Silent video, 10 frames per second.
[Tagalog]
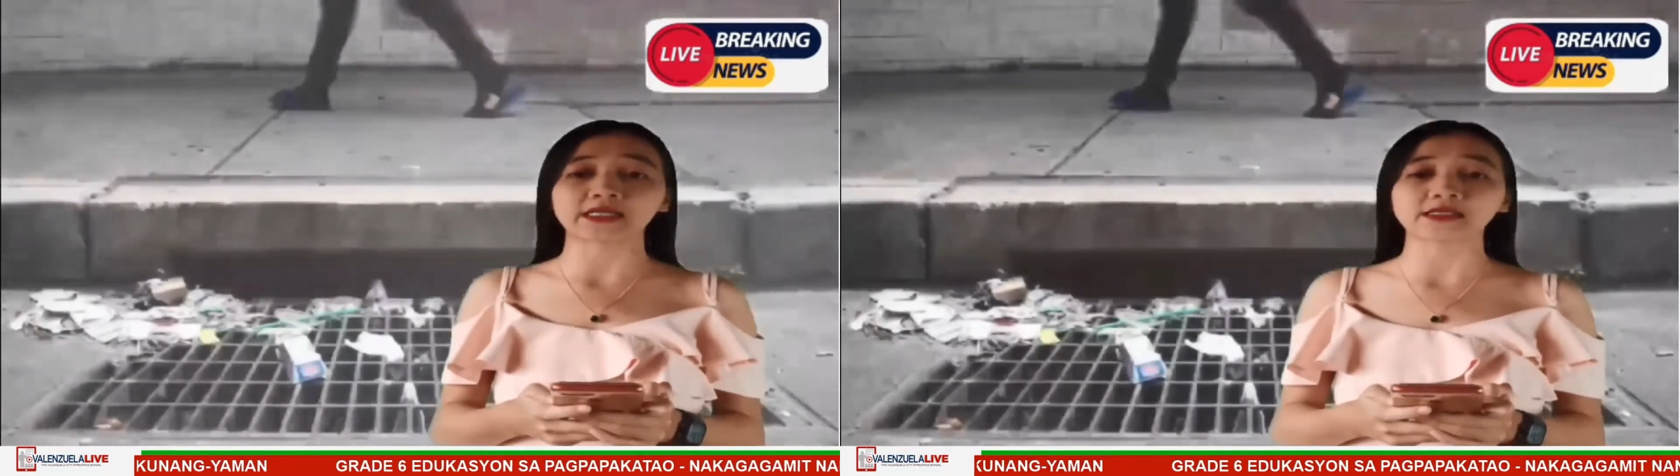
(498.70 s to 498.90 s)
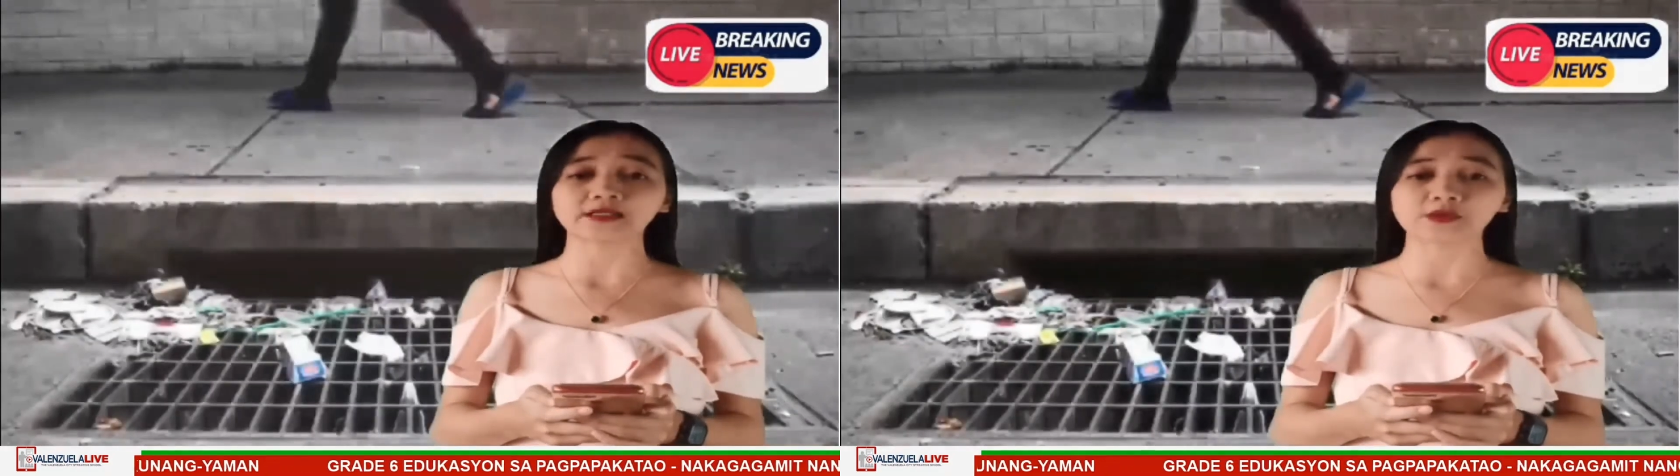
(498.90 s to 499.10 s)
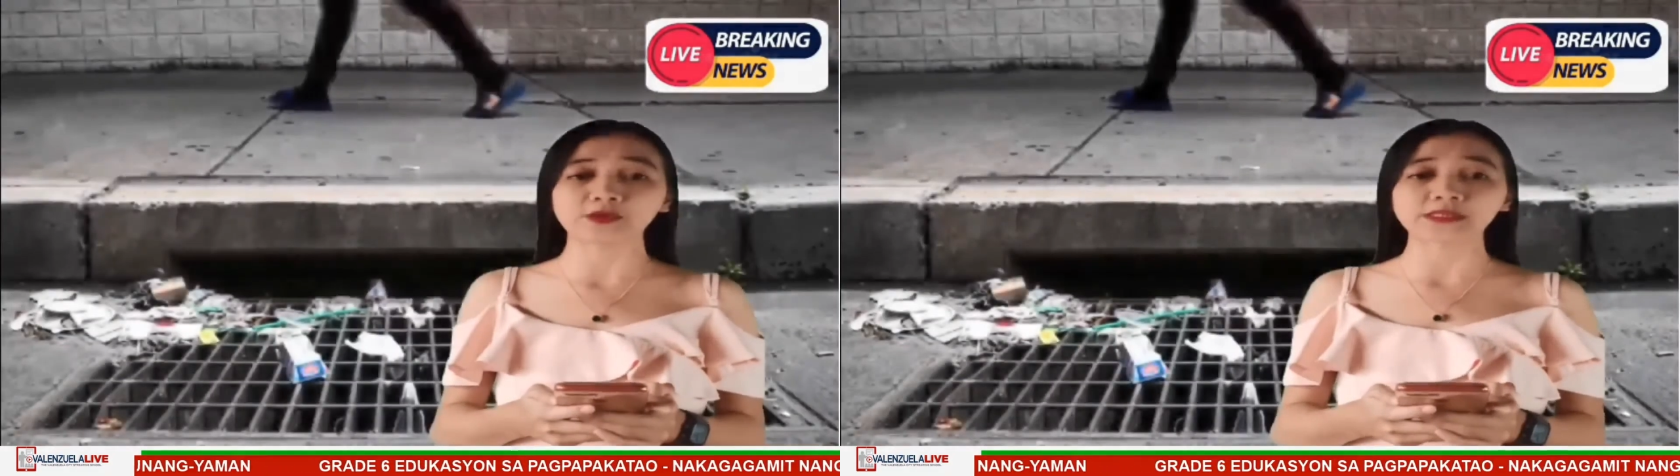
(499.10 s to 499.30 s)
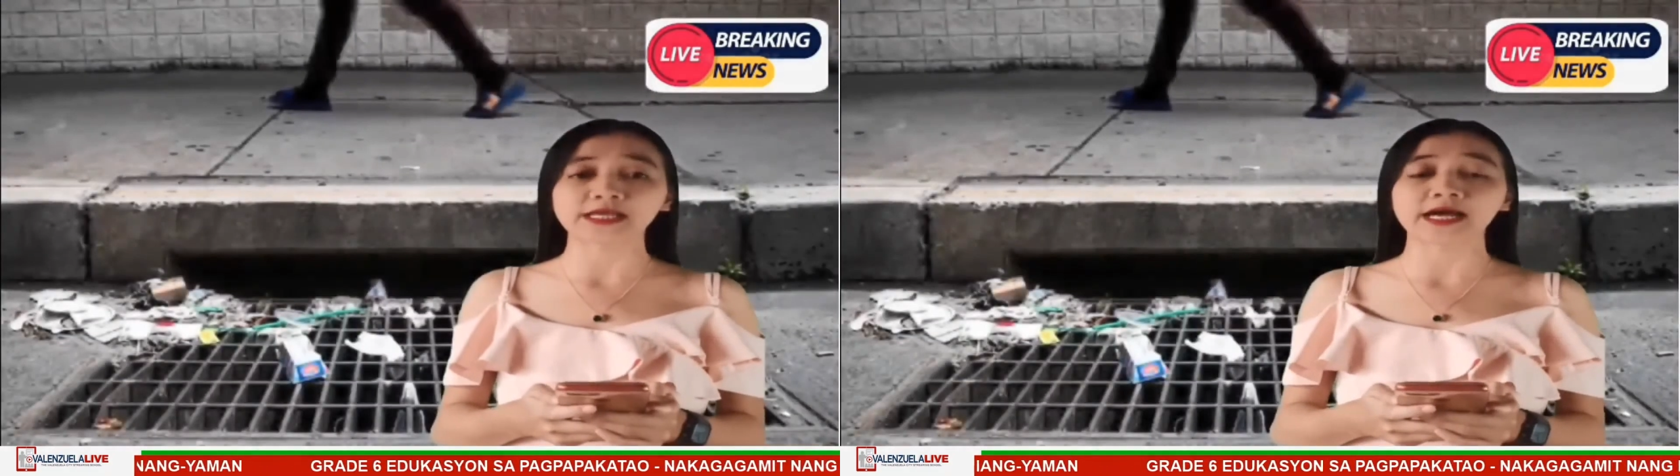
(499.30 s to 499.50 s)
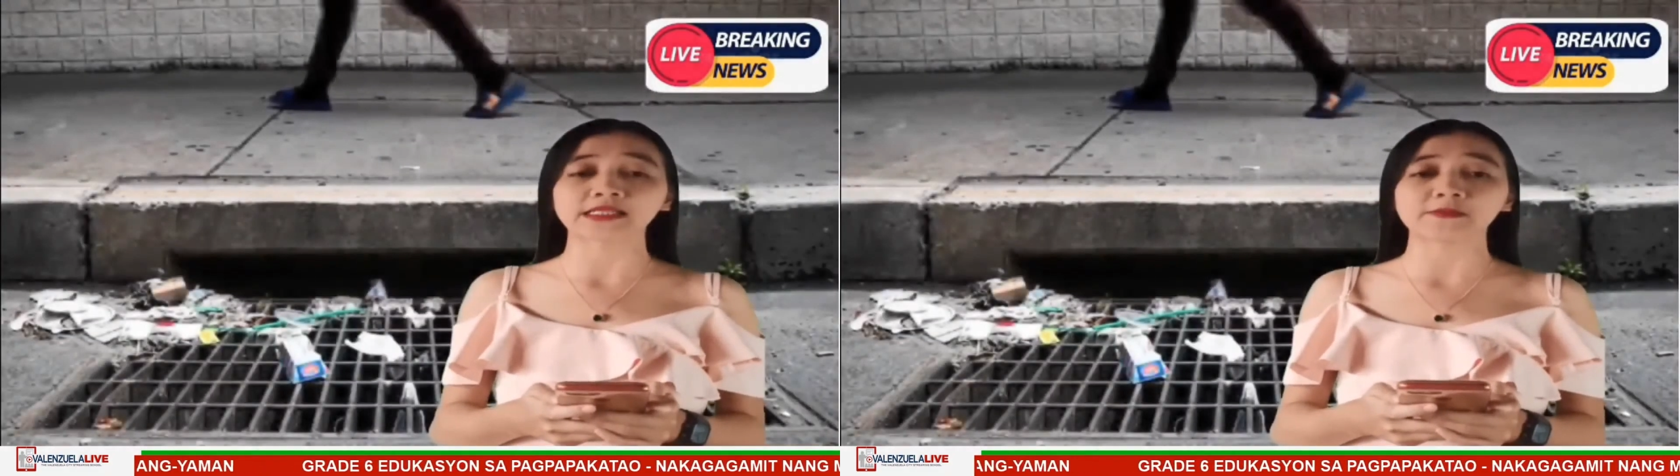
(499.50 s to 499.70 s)
pagkalat nito
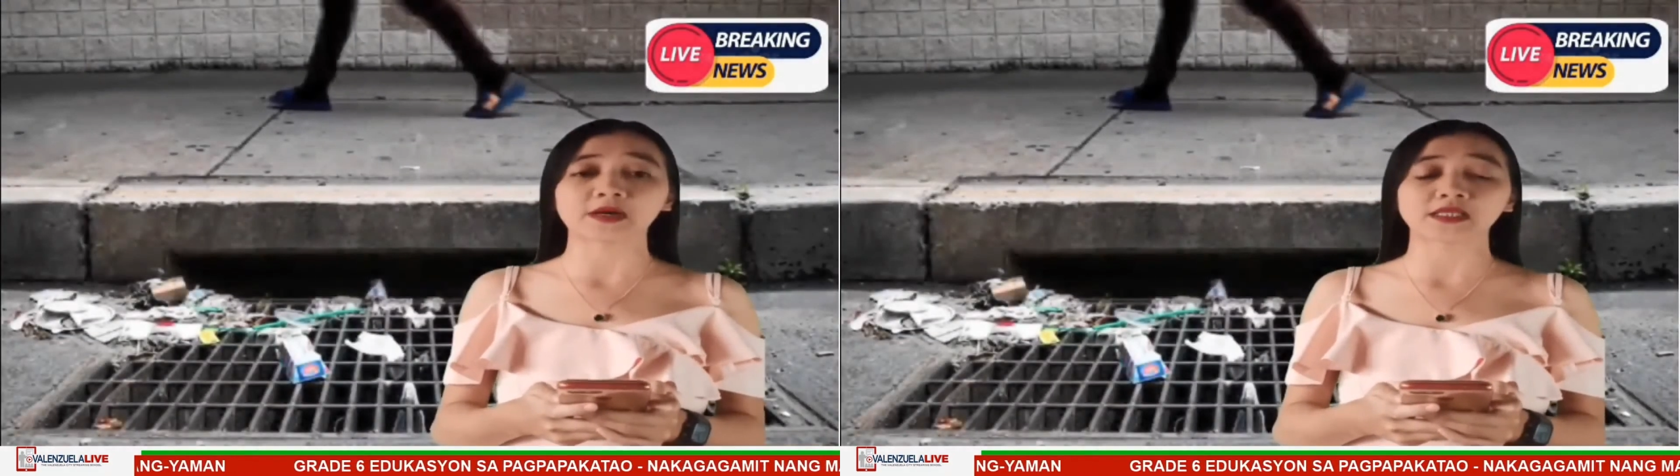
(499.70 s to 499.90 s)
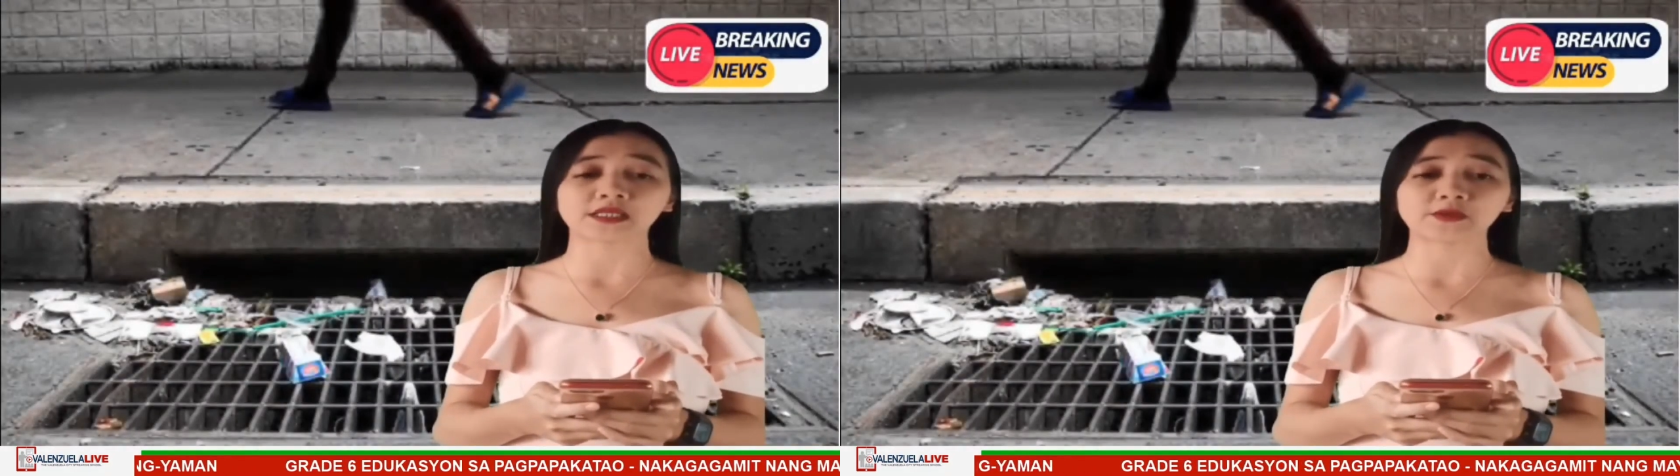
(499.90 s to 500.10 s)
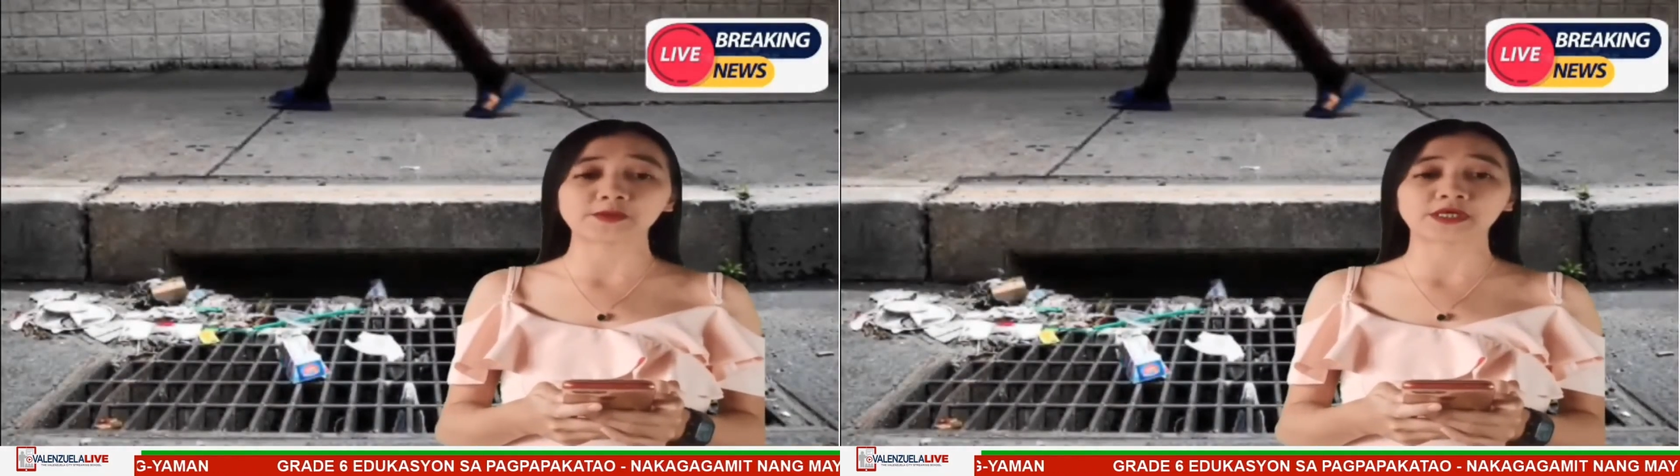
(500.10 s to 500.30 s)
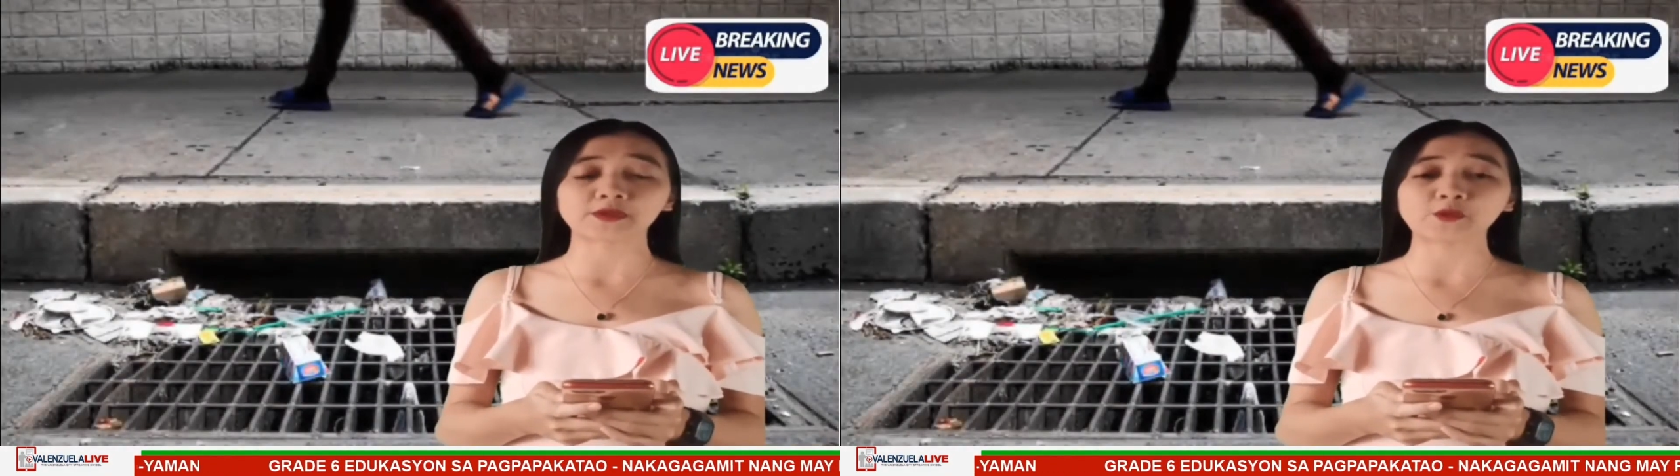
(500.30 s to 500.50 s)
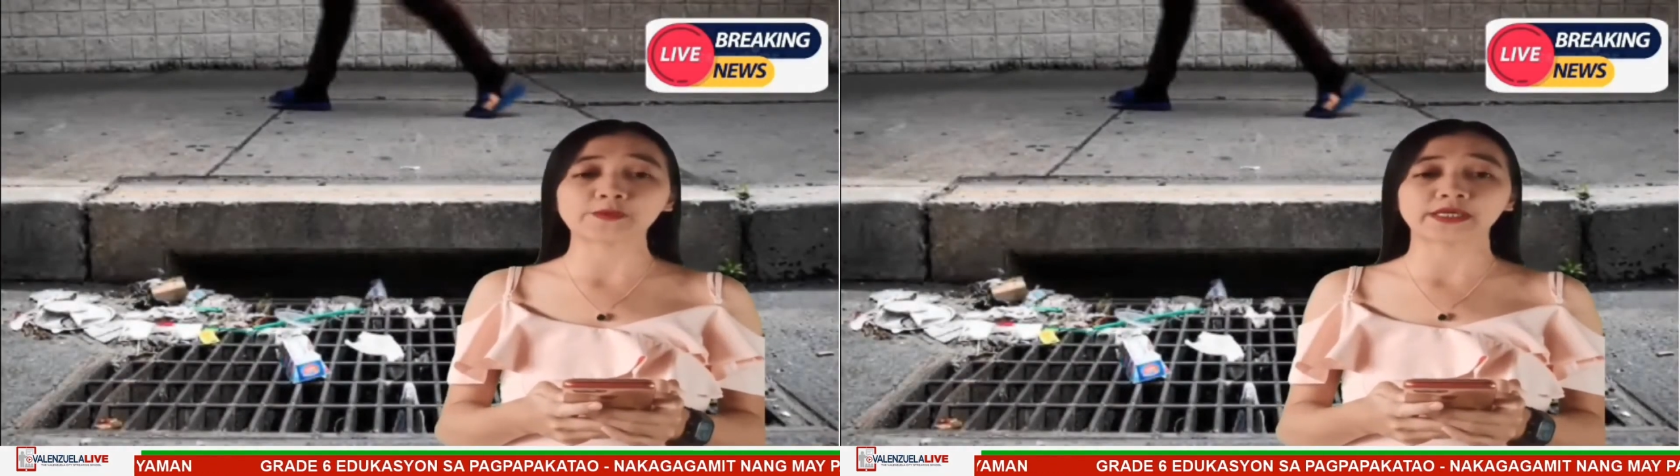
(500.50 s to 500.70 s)
sa ating mga
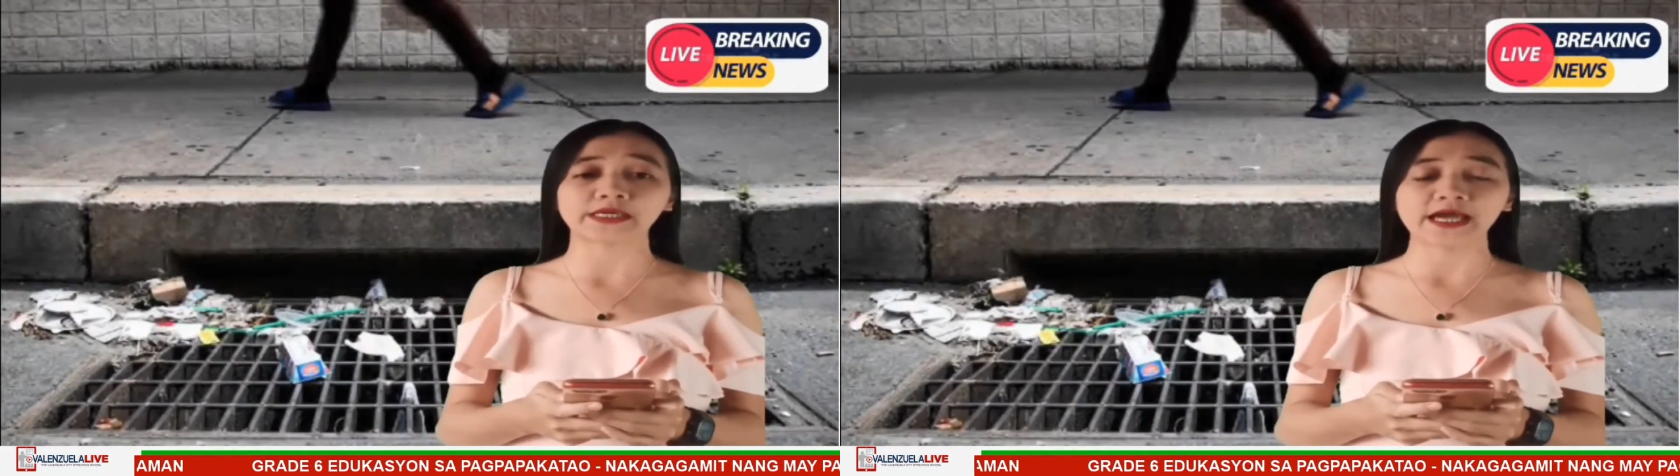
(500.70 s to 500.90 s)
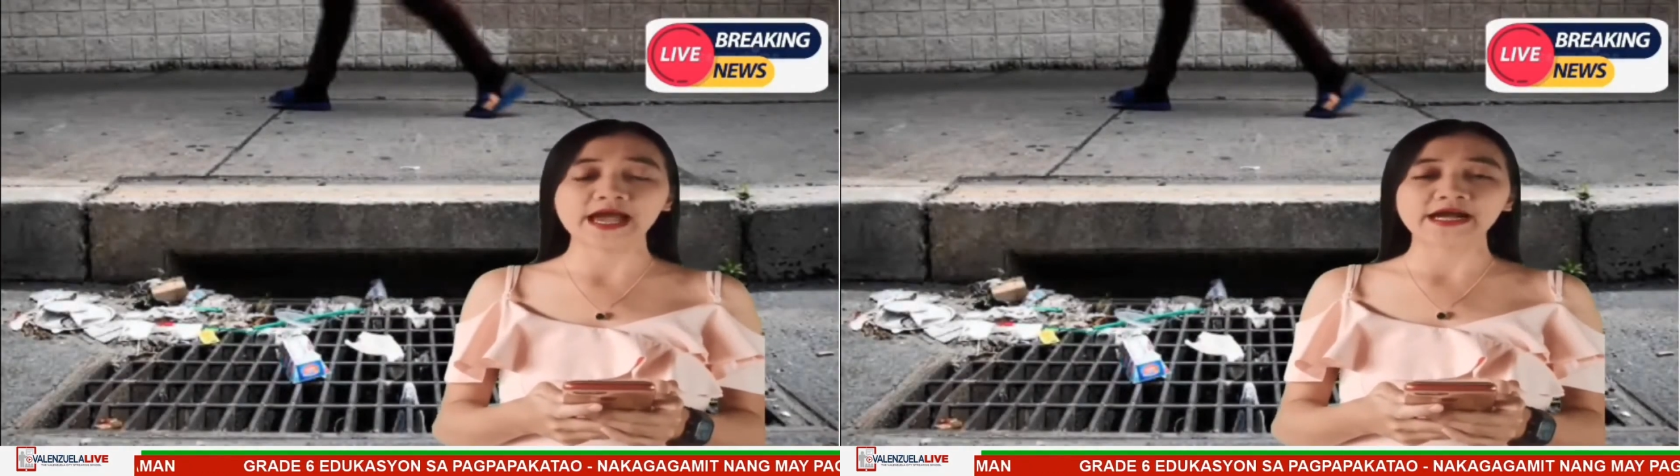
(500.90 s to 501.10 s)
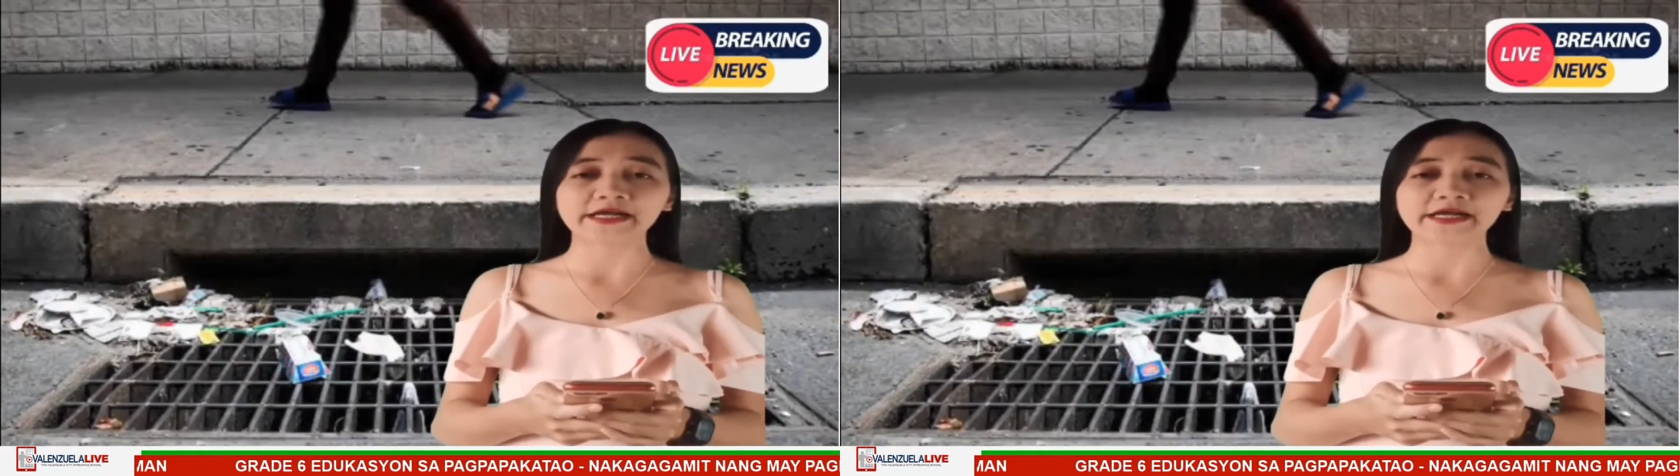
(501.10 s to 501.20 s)
daluyang tubig,